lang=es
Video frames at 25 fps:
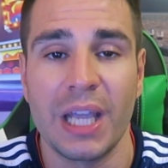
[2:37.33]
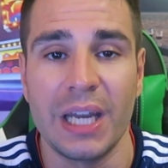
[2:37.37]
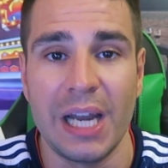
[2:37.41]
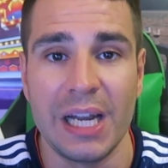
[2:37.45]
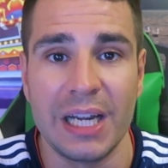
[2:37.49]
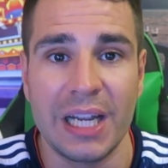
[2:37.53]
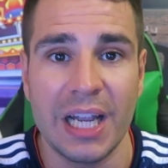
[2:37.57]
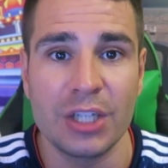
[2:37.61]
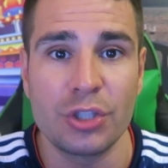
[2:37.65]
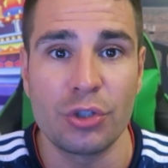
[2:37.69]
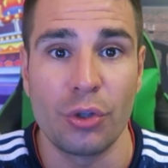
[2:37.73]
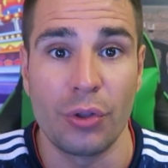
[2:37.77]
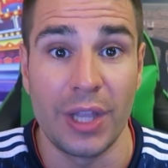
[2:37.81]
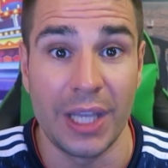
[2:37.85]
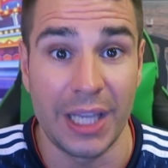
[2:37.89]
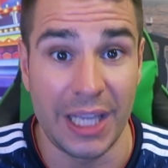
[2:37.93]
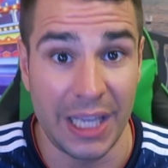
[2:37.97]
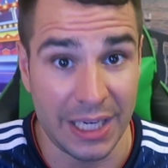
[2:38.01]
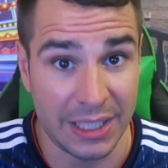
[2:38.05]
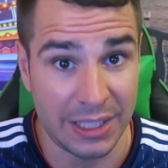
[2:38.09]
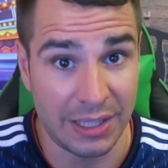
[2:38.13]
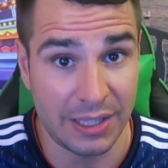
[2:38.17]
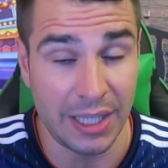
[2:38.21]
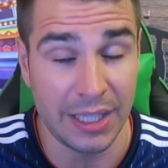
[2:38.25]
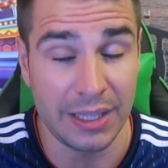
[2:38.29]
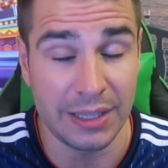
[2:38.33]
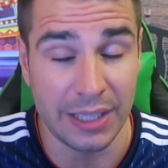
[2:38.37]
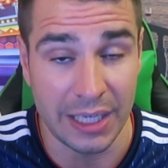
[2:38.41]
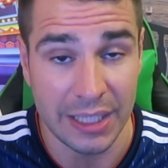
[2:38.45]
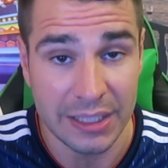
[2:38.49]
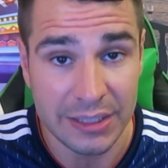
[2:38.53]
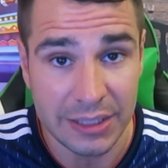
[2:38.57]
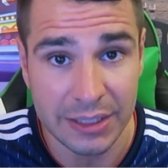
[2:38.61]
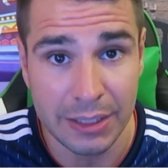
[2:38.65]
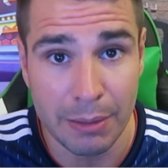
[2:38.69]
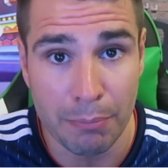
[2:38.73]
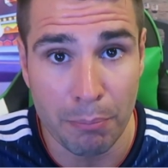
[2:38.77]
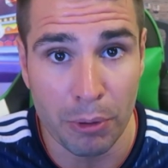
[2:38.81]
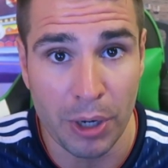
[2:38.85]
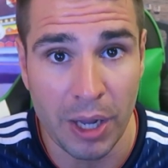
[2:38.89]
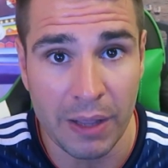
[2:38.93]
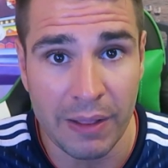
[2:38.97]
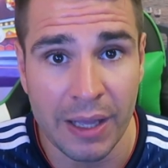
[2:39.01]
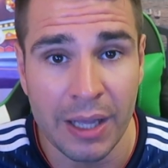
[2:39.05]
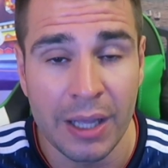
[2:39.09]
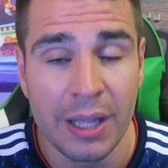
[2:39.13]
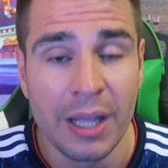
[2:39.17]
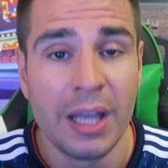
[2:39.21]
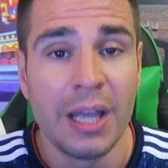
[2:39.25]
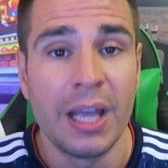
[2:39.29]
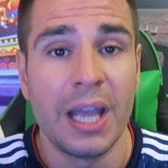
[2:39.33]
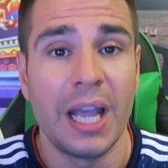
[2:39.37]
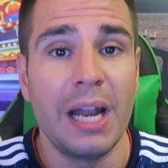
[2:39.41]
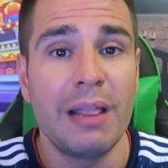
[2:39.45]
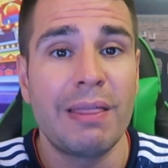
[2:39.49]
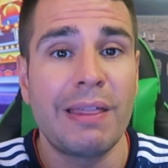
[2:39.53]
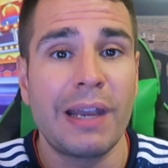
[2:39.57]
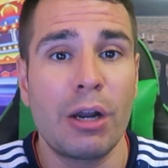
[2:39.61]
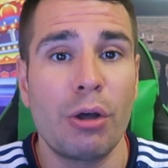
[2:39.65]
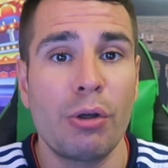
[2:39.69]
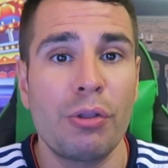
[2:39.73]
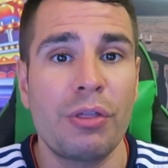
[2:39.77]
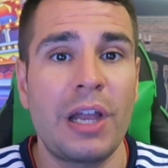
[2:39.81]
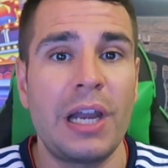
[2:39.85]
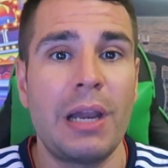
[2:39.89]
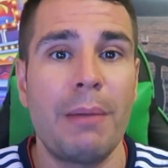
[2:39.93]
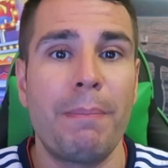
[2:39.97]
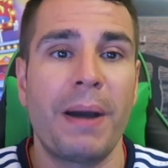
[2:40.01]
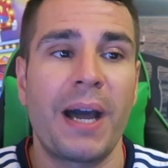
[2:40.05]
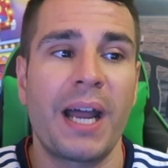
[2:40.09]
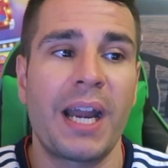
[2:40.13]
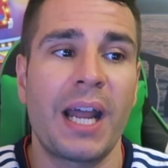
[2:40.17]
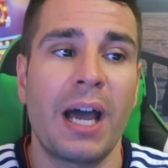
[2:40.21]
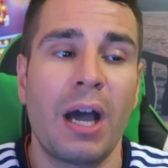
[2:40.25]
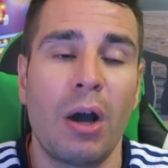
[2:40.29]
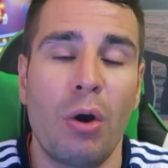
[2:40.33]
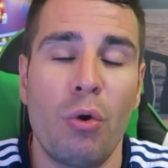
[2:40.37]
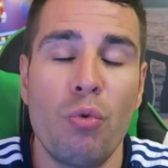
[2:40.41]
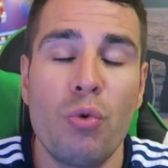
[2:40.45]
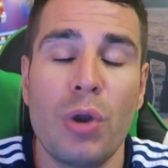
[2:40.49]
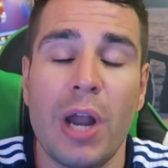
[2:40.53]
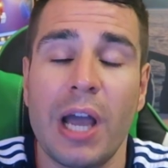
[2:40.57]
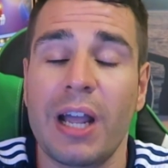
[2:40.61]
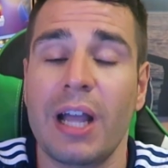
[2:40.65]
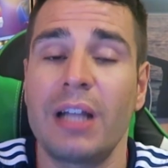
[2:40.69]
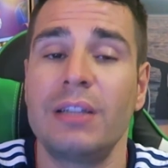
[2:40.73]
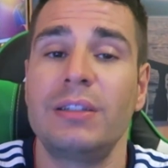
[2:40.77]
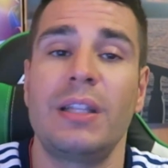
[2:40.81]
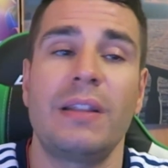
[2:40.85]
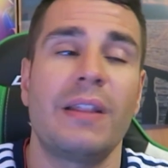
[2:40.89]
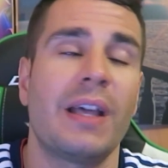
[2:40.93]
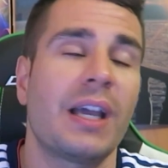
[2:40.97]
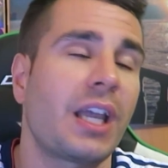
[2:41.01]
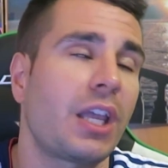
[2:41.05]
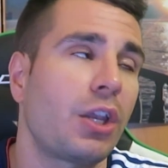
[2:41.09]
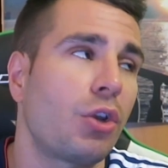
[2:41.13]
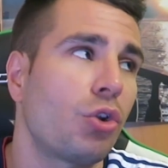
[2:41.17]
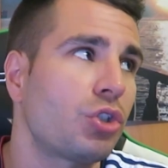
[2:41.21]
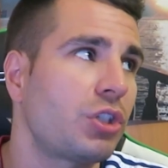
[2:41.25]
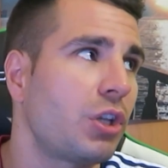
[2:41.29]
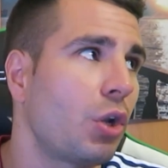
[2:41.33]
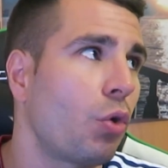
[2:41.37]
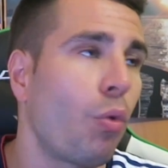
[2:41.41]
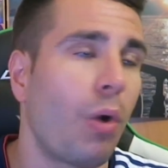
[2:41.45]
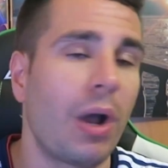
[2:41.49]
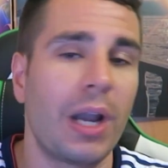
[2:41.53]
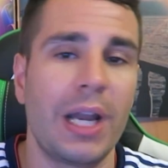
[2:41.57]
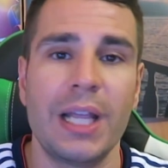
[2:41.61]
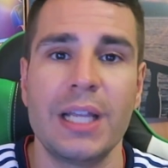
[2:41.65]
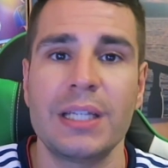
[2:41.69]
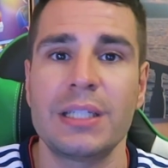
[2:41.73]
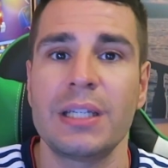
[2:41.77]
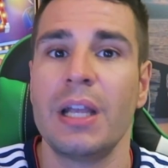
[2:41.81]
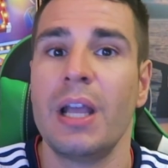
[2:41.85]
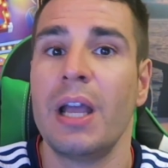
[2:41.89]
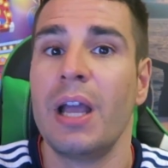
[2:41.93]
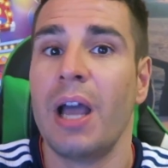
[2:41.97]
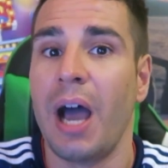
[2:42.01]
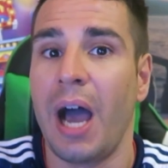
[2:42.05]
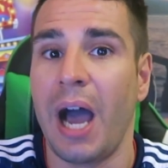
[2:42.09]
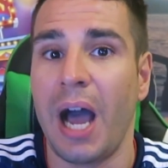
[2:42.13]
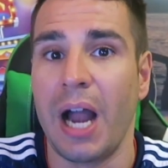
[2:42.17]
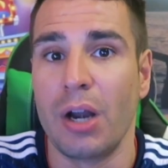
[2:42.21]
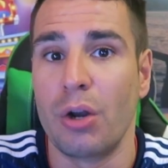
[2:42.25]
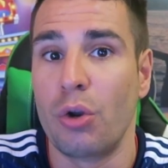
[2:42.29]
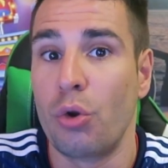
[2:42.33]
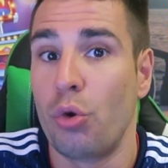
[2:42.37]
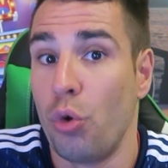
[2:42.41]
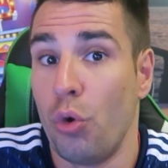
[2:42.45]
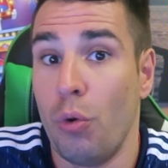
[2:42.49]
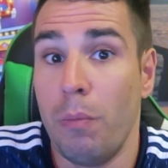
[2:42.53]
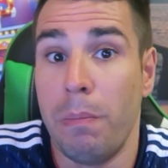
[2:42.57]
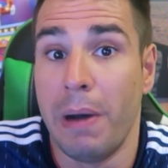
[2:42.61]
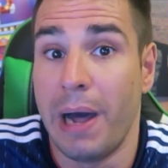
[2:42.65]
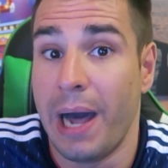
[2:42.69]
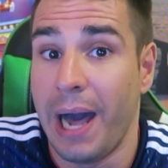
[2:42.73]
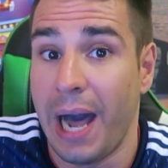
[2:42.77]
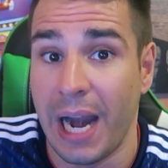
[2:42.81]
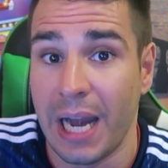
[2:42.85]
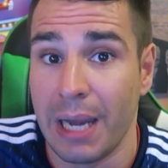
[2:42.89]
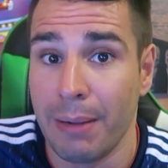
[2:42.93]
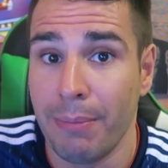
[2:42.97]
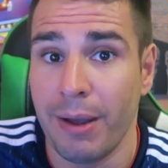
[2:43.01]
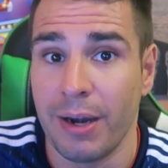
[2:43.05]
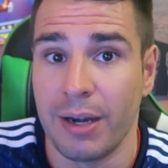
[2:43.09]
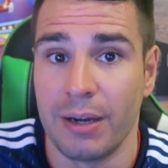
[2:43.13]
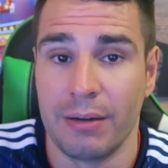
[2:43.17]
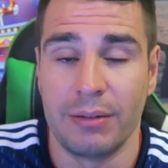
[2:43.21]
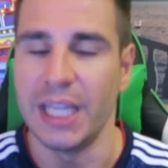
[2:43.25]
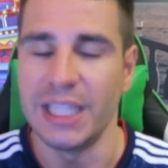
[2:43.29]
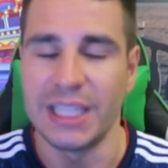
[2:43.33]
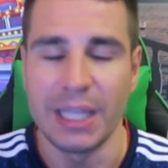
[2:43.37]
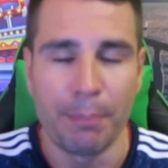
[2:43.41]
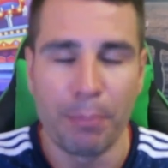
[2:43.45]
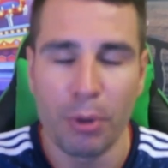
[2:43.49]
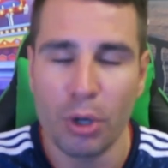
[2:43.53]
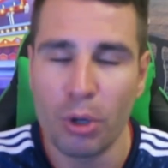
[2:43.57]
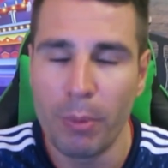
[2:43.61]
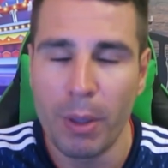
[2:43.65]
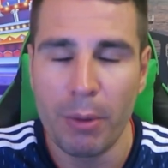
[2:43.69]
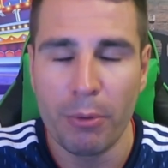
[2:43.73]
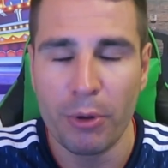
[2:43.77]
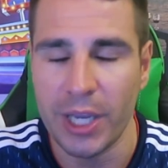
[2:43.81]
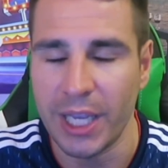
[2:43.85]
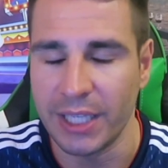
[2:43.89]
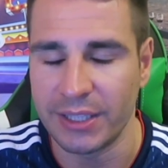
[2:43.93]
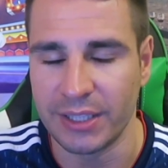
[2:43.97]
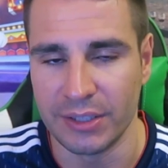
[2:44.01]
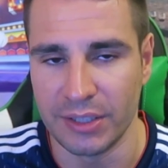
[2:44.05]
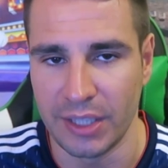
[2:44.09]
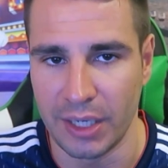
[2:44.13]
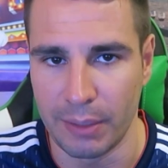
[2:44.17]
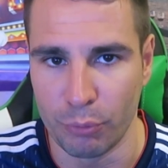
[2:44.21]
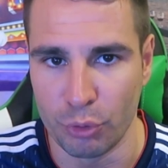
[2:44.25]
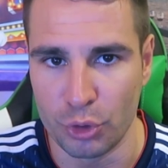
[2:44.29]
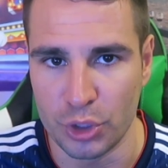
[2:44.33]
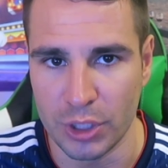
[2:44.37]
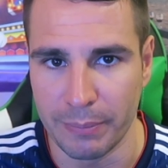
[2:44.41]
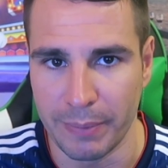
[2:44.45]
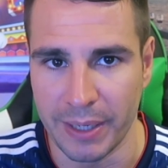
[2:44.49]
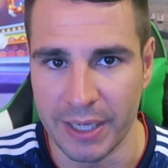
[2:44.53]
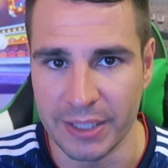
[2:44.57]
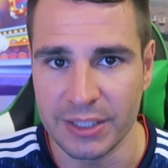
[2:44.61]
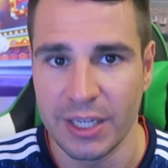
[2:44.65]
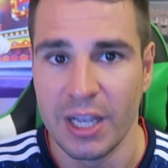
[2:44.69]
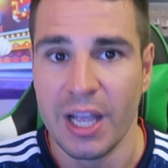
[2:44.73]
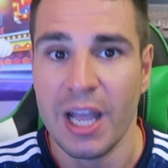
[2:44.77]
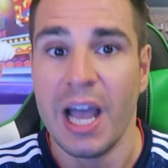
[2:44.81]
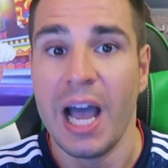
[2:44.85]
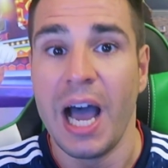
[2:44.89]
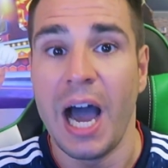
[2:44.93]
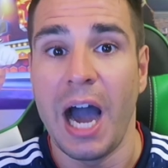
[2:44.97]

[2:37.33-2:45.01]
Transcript: que en el caso de que asciendan esta temporada, el Zaragoza le pagará una cantidad que no sé cuál es, al club alemán. Y tampoco me voy a extender mucho más.